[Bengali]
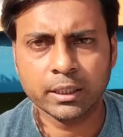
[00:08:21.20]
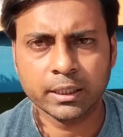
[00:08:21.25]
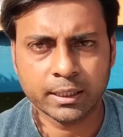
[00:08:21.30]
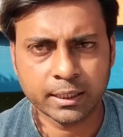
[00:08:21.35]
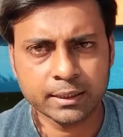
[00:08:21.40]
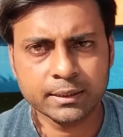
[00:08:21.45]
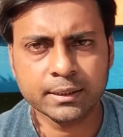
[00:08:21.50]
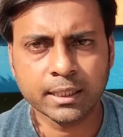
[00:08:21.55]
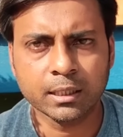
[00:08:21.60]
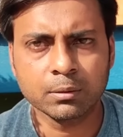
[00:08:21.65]

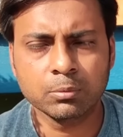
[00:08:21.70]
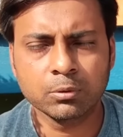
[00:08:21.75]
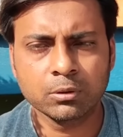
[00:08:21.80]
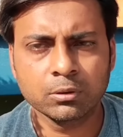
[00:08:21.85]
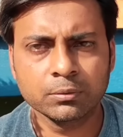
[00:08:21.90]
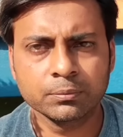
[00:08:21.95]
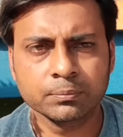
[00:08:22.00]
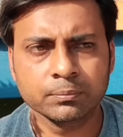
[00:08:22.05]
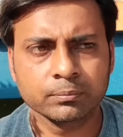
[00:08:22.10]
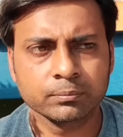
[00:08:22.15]
এটাই চাইব
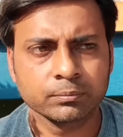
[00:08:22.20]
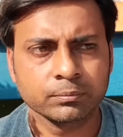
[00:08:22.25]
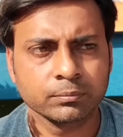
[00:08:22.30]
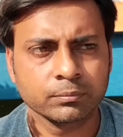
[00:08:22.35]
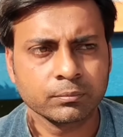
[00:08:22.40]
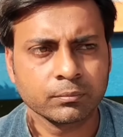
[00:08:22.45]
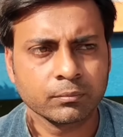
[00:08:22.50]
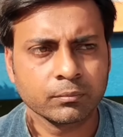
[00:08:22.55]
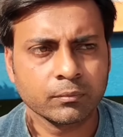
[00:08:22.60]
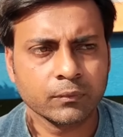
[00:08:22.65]

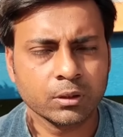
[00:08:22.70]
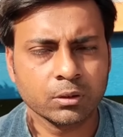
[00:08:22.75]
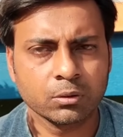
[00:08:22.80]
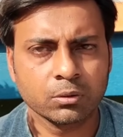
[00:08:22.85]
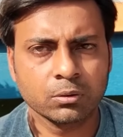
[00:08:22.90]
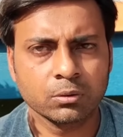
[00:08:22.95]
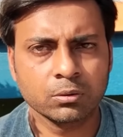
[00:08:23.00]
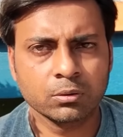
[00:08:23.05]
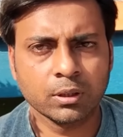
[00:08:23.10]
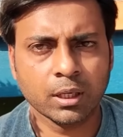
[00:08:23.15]
তো
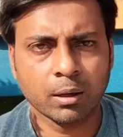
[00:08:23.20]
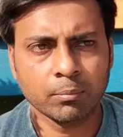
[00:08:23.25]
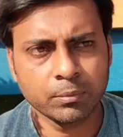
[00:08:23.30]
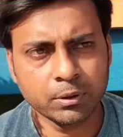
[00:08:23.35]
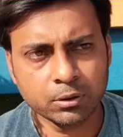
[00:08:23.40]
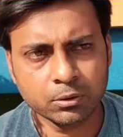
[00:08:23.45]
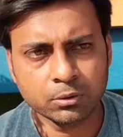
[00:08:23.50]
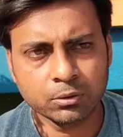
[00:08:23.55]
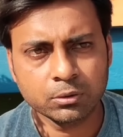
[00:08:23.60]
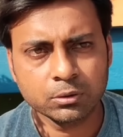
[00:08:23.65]

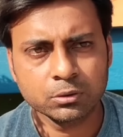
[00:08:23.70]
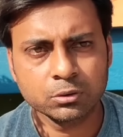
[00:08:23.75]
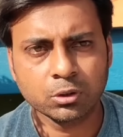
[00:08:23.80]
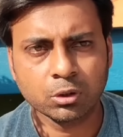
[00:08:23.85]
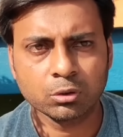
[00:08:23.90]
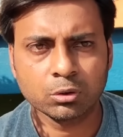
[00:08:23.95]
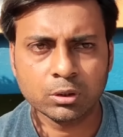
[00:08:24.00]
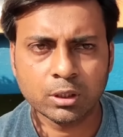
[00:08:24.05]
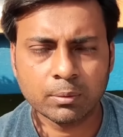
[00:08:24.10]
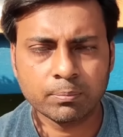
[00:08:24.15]
আমিও
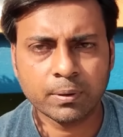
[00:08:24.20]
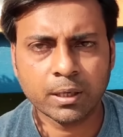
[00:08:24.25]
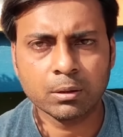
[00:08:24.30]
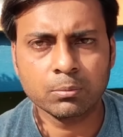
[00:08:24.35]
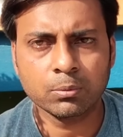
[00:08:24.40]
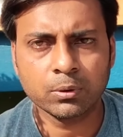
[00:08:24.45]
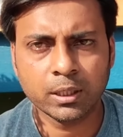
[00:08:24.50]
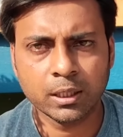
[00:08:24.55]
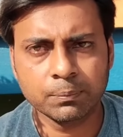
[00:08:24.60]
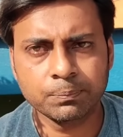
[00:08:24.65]
যতটা
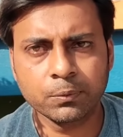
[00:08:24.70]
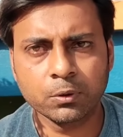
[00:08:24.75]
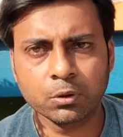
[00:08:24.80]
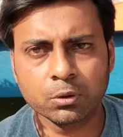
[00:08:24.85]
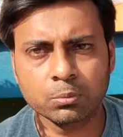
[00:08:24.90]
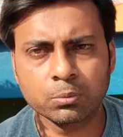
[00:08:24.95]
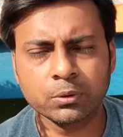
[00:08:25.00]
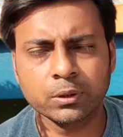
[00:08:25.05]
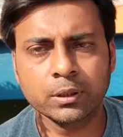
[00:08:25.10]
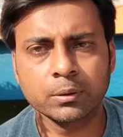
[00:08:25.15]
পারবো হেল্প
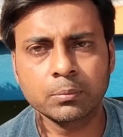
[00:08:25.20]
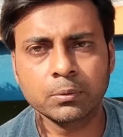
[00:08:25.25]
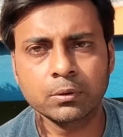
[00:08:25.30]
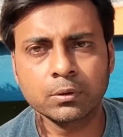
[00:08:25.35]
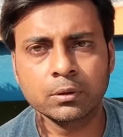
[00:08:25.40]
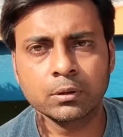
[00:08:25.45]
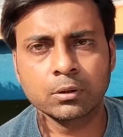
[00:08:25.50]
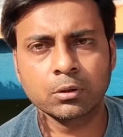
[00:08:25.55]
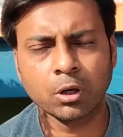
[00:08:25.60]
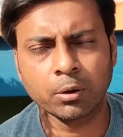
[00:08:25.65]
করব এবং
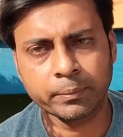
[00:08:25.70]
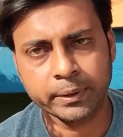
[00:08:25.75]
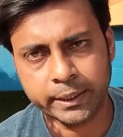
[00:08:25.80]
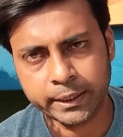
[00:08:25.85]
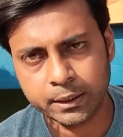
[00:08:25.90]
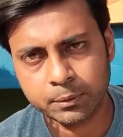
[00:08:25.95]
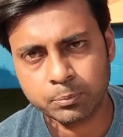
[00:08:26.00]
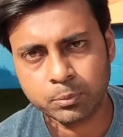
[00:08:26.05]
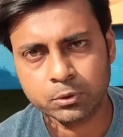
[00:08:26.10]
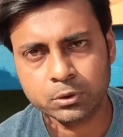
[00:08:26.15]

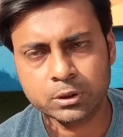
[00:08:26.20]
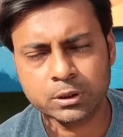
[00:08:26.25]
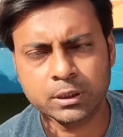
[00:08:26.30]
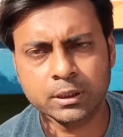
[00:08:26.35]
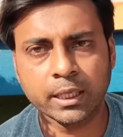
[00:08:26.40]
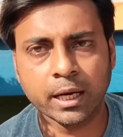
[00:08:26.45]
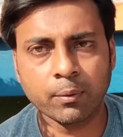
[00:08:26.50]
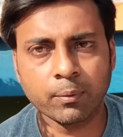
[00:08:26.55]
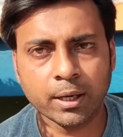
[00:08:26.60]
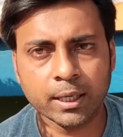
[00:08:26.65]
কমিউনিটি পোস্ট
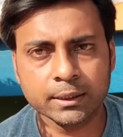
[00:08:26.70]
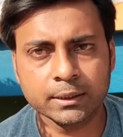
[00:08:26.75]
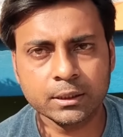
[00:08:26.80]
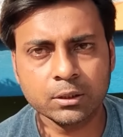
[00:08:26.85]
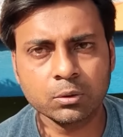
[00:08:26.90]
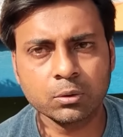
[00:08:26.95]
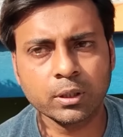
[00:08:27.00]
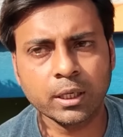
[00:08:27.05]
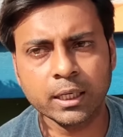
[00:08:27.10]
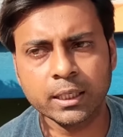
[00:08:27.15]
দেওয়া আছে
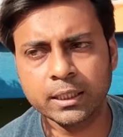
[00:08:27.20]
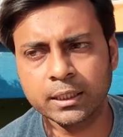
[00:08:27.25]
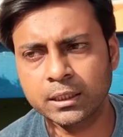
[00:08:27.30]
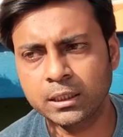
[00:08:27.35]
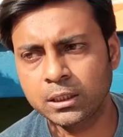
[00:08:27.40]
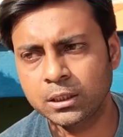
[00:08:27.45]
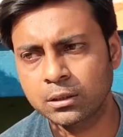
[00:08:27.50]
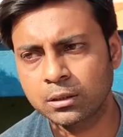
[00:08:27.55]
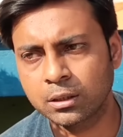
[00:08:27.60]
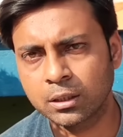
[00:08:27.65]
ওখানে
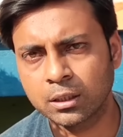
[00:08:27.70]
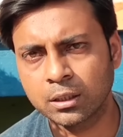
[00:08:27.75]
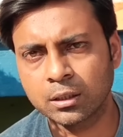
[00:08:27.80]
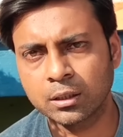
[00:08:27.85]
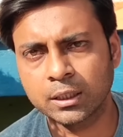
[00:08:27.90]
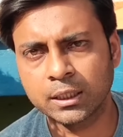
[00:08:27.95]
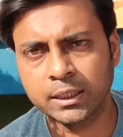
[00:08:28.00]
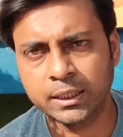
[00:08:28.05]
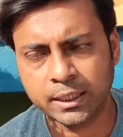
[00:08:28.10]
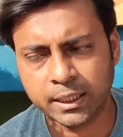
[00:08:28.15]

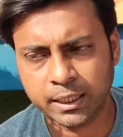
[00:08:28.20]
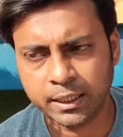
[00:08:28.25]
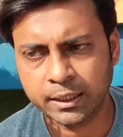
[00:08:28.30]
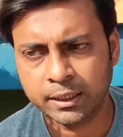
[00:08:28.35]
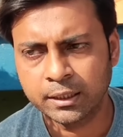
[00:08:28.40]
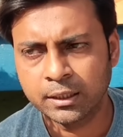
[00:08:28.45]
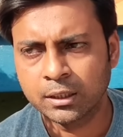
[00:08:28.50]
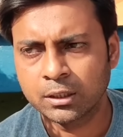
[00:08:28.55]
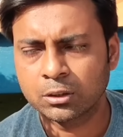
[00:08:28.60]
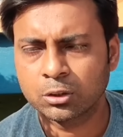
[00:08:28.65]
গিয়ে
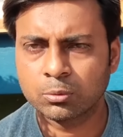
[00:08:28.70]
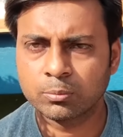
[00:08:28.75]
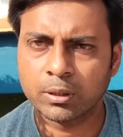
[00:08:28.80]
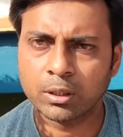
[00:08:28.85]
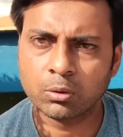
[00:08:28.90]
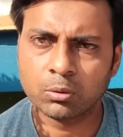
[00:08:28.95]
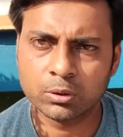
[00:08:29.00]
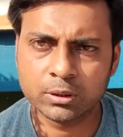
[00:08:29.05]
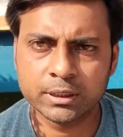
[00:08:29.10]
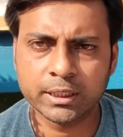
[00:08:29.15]

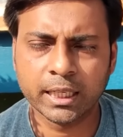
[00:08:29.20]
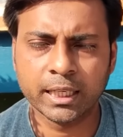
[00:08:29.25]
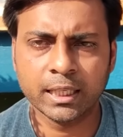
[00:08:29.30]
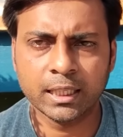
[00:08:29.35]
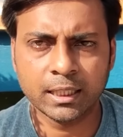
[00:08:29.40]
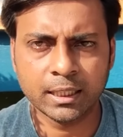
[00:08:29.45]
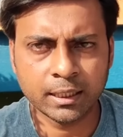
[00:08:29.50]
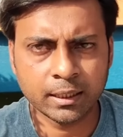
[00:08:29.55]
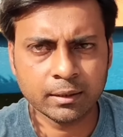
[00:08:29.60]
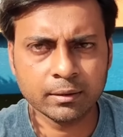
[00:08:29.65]
তোমরা ওর
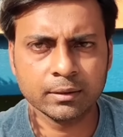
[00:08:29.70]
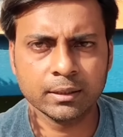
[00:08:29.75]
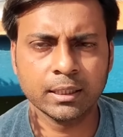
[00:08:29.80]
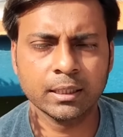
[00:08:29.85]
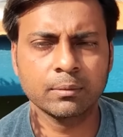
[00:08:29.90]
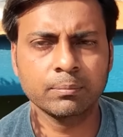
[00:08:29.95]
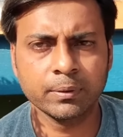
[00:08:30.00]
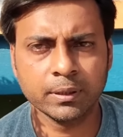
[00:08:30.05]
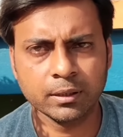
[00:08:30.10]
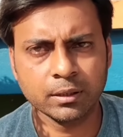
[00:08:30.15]
চ্যানেলে
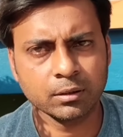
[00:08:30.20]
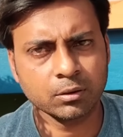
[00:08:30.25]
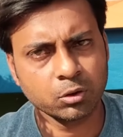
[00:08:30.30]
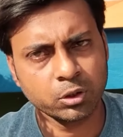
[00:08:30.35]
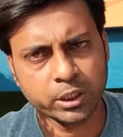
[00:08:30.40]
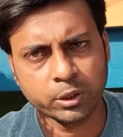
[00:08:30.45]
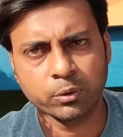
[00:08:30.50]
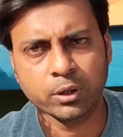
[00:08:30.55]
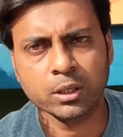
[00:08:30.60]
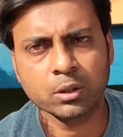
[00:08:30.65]
দেখবে
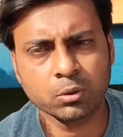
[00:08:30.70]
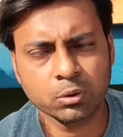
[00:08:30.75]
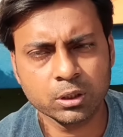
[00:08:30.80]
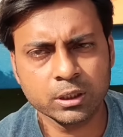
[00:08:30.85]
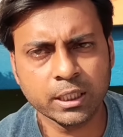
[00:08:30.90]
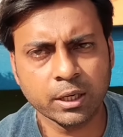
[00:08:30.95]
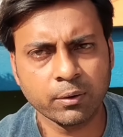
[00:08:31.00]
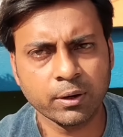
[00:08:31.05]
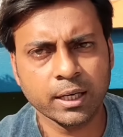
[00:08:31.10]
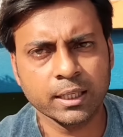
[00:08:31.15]
কিউআর কোড
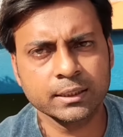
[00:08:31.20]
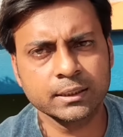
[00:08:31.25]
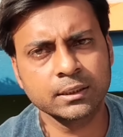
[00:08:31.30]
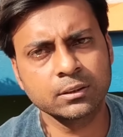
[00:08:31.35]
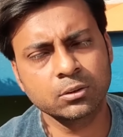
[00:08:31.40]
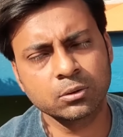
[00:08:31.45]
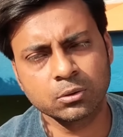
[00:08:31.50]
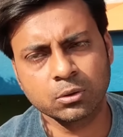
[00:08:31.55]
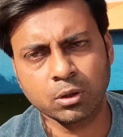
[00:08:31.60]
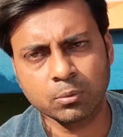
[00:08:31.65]
দেওয়া আছে
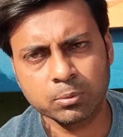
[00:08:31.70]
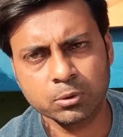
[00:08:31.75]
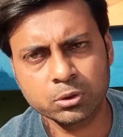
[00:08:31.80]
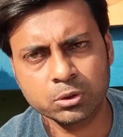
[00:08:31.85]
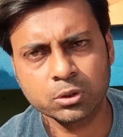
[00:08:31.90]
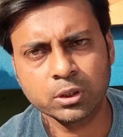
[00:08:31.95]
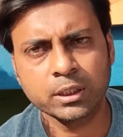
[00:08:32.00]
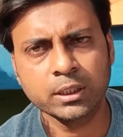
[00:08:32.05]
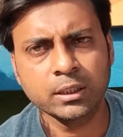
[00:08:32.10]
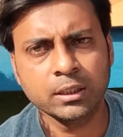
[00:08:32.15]
তো
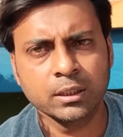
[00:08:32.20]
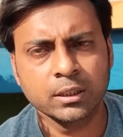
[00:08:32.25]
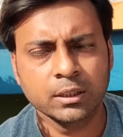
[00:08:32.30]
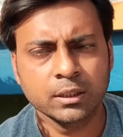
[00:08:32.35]
অবশ্যই